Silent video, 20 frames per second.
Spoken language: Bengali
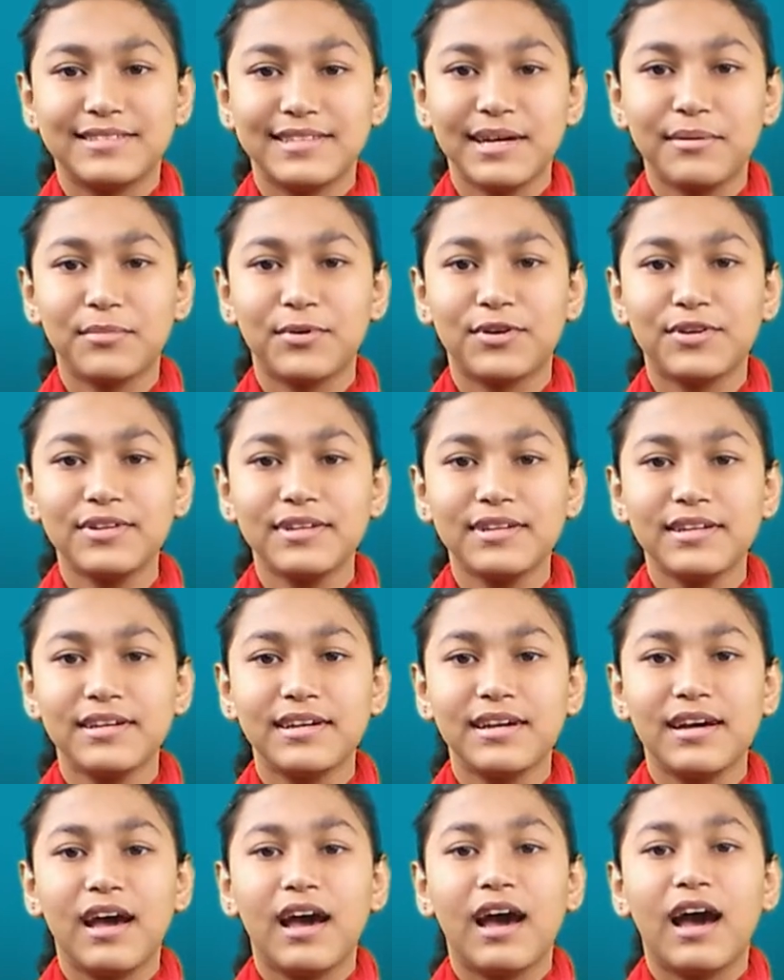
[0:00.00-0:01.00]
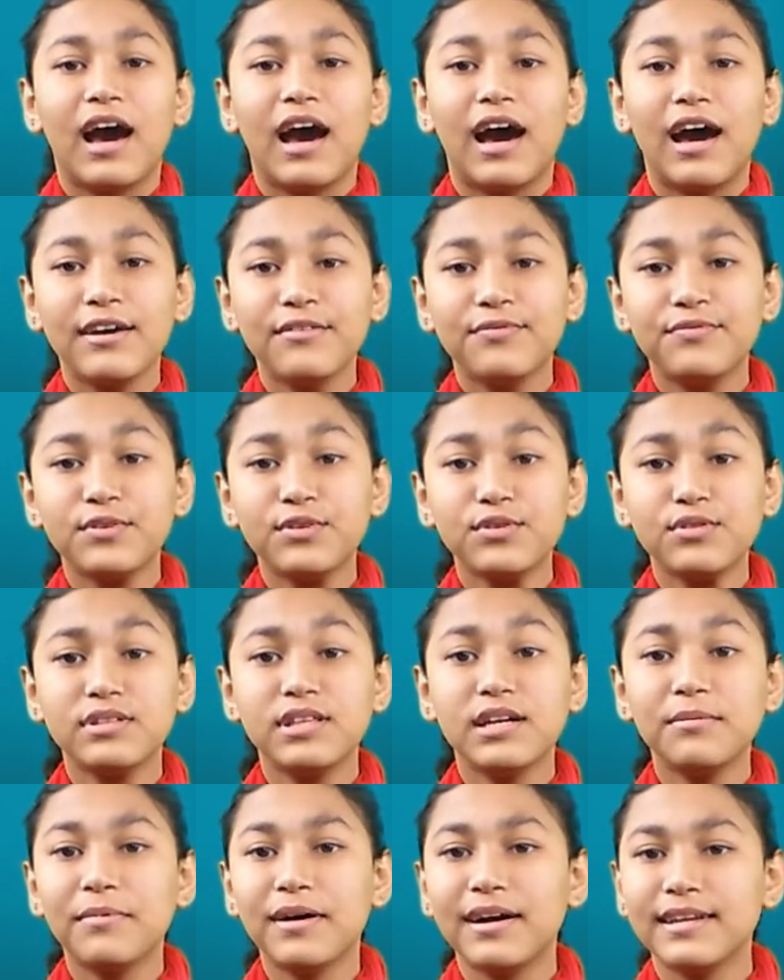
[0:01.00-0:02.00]
যেমন আই ফুট
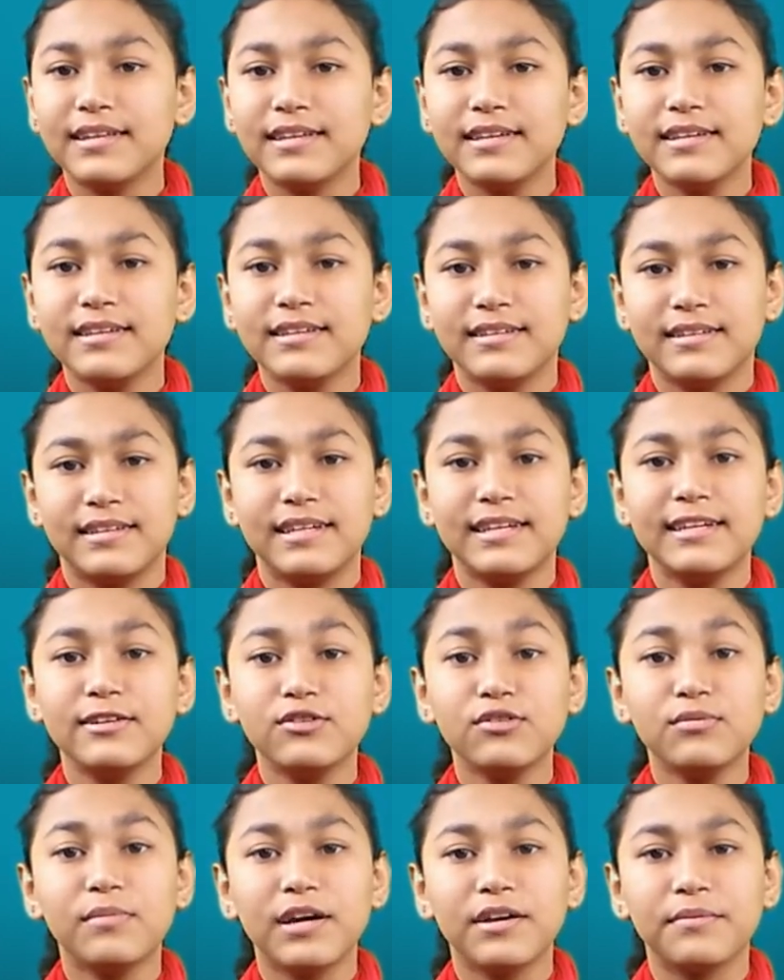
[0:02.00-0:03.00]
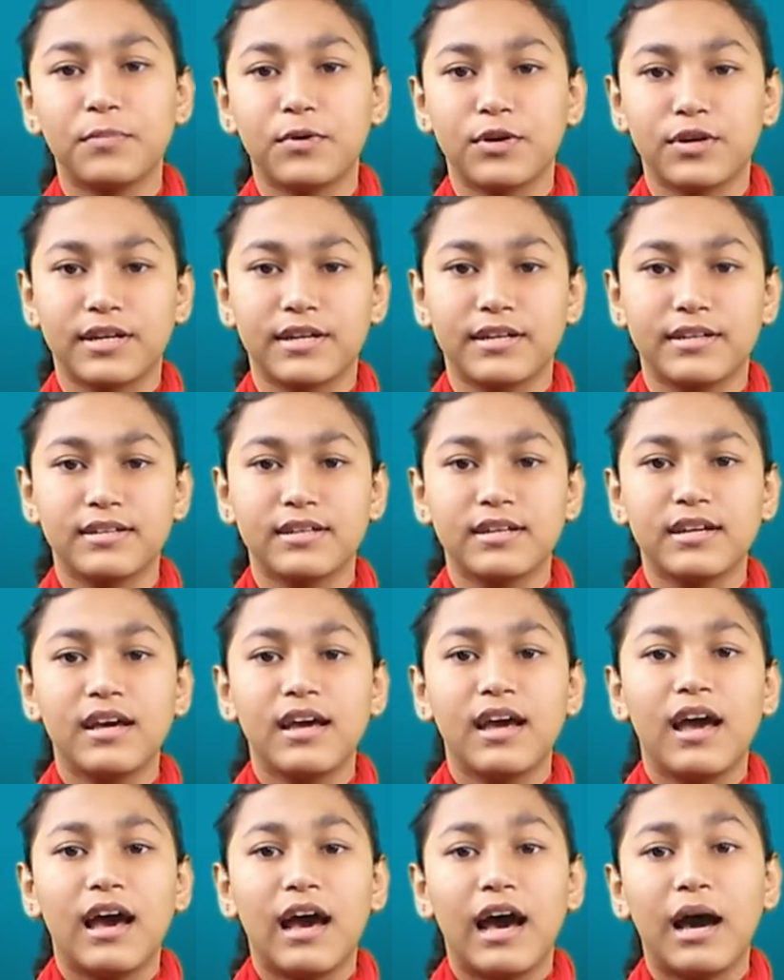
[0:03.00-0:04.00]
দ্য মানি ইন্টু মাই পকেট
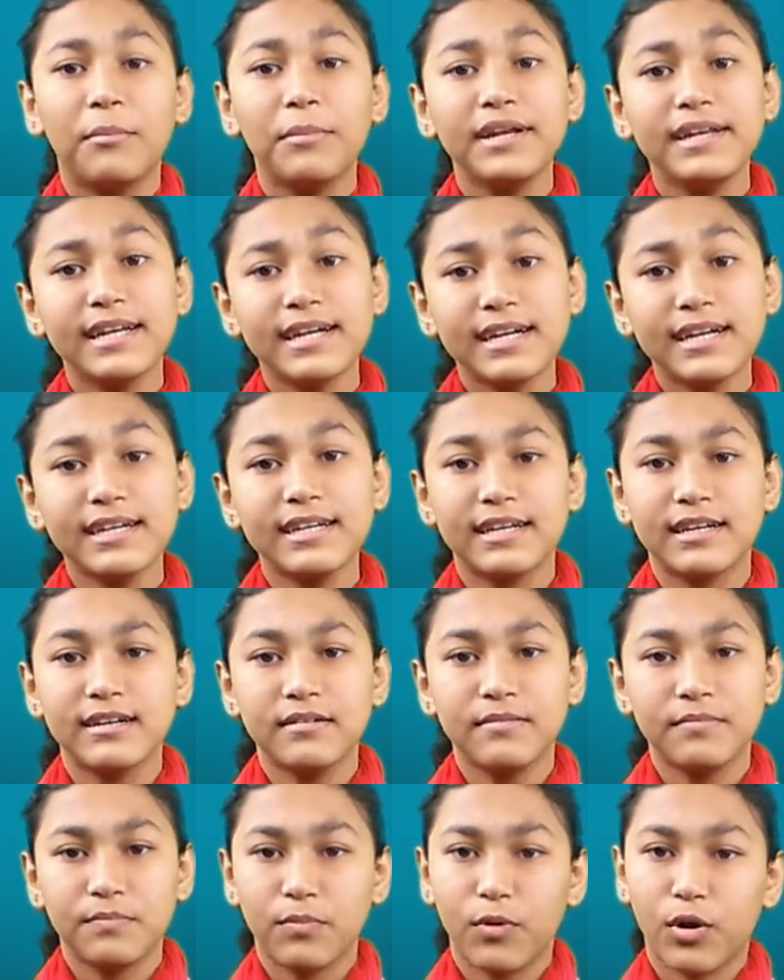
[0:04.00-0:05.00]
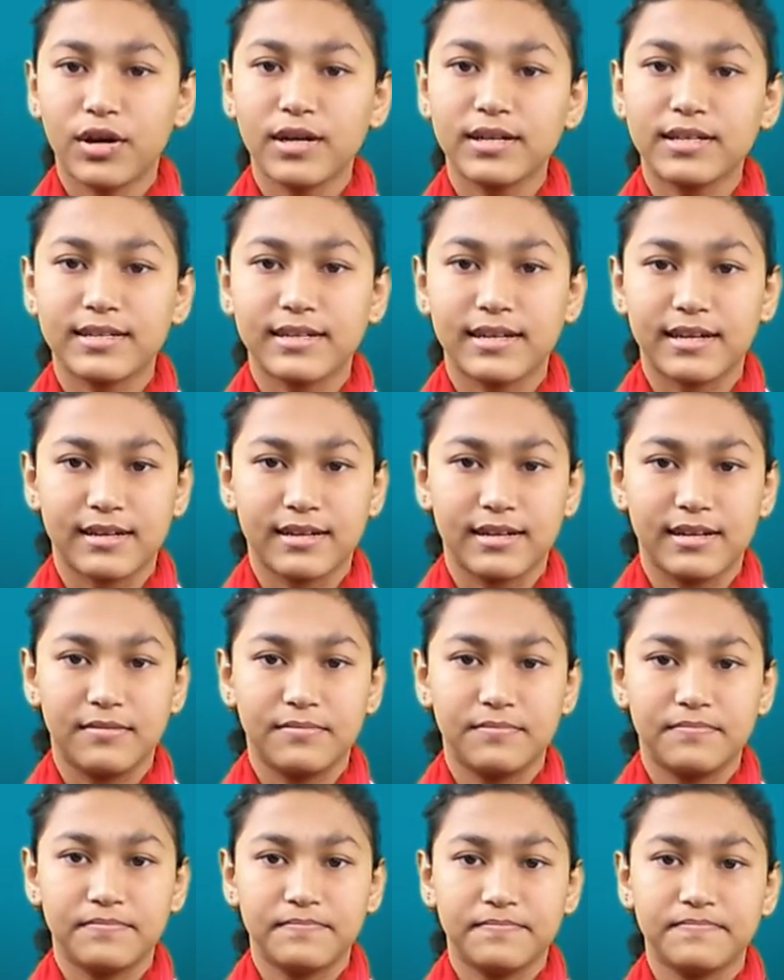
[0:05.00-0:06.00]
আমি টাকাটা পকেটে
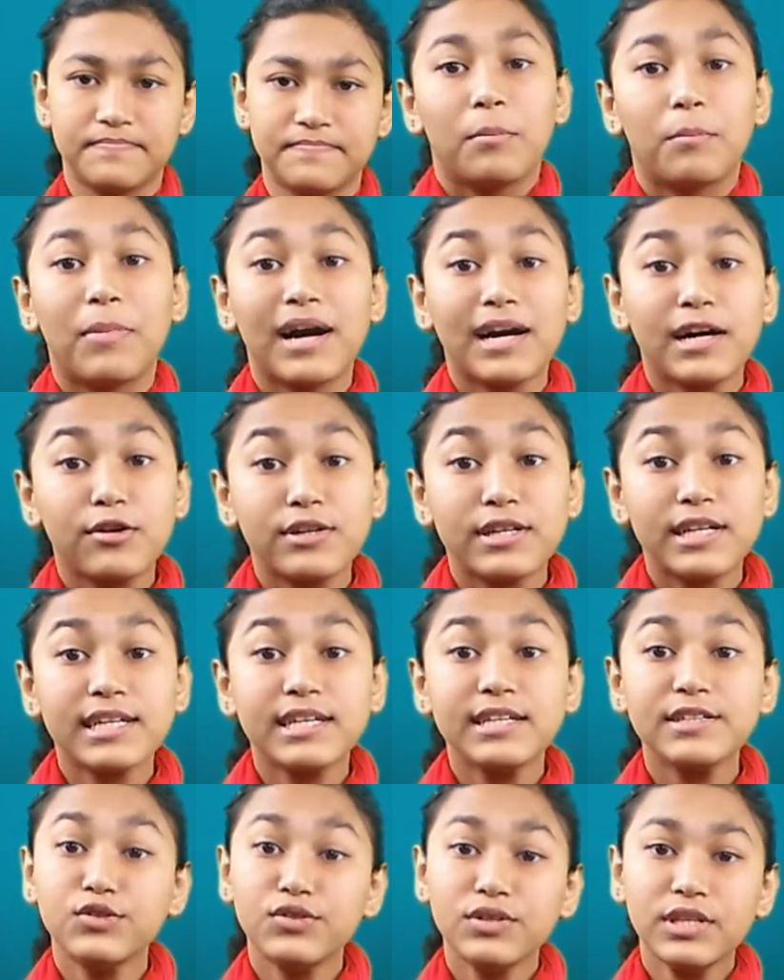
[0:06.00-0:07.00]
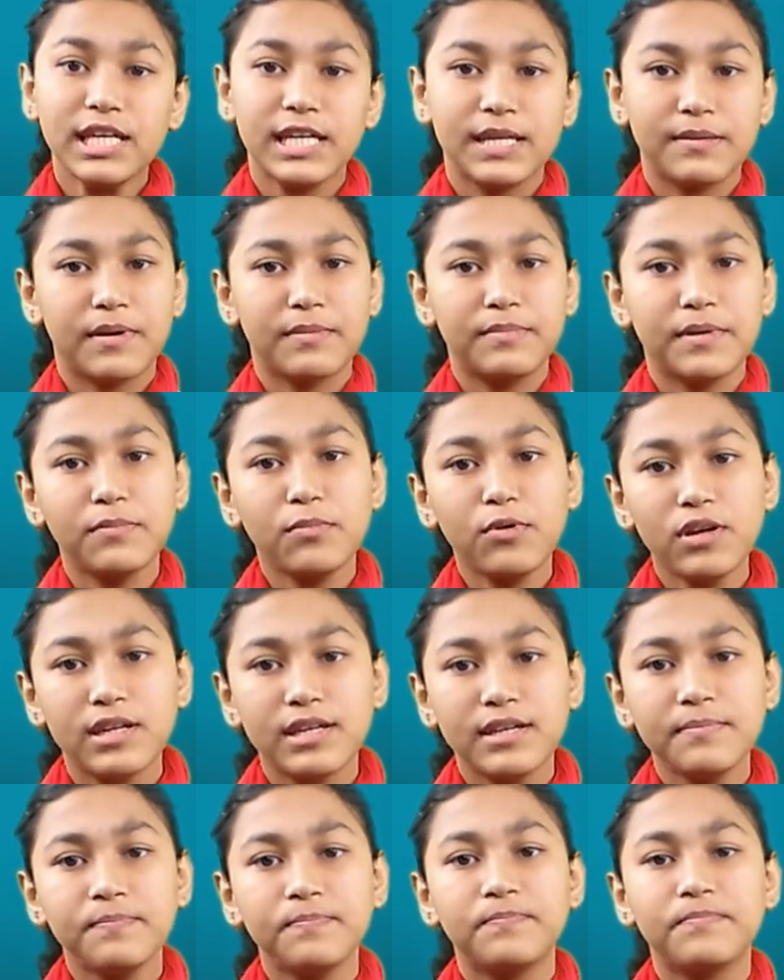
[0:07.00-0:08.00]
রাখলাম বাক্যটাকে যদি এভাবে
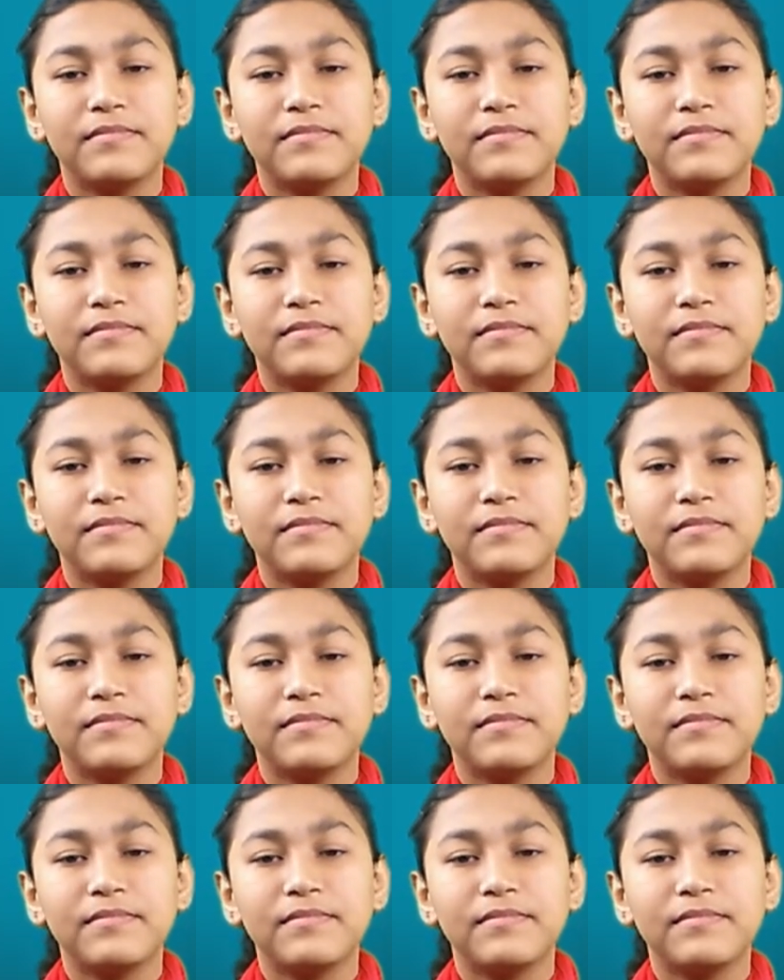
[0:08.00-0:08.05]
বলি